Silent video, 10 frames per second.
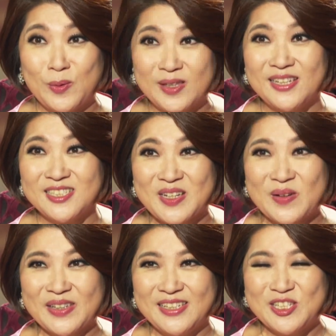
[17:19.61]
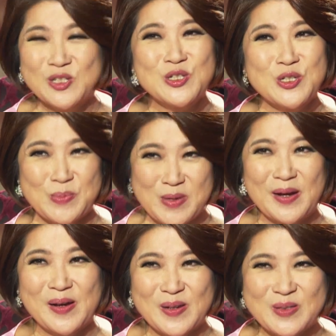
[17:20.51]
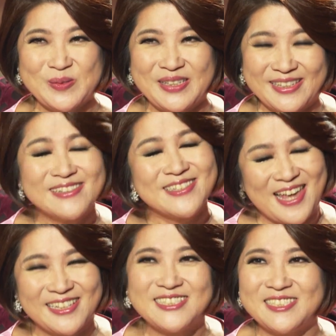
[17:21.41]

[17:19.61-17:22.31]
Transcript: 蝶效应，就是我们要告诉你的财